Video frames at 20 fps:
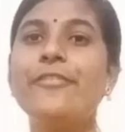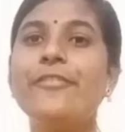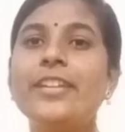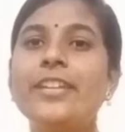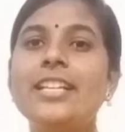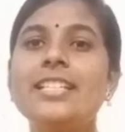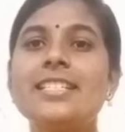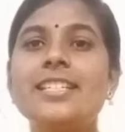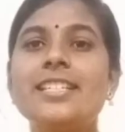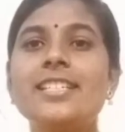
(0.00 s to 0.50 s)

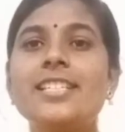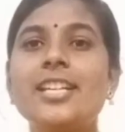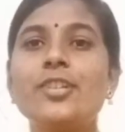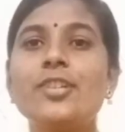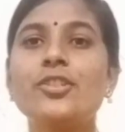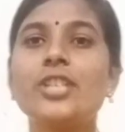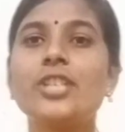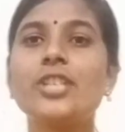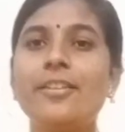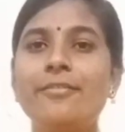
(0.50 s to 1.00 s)
ఫ్రెండ్స్ దిస్
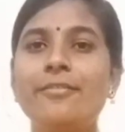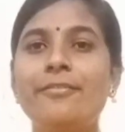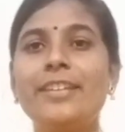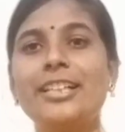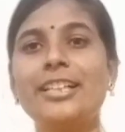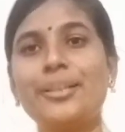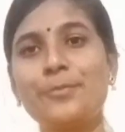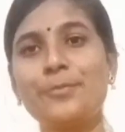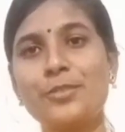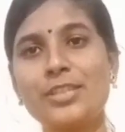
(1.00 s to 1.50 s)
అనుష
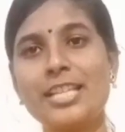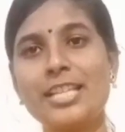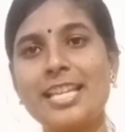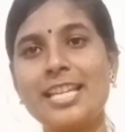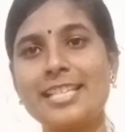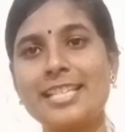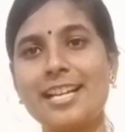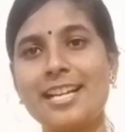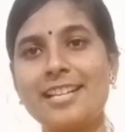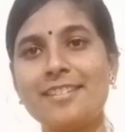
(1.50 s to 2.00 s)
వెల్కమ్ టు
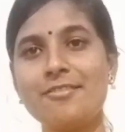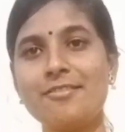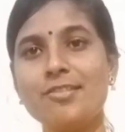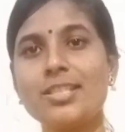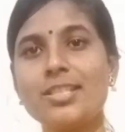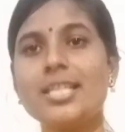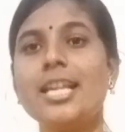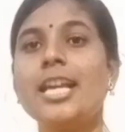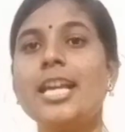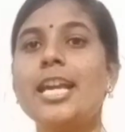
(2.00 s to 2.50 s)
సిఎస్ ఆల్రౌండ్స్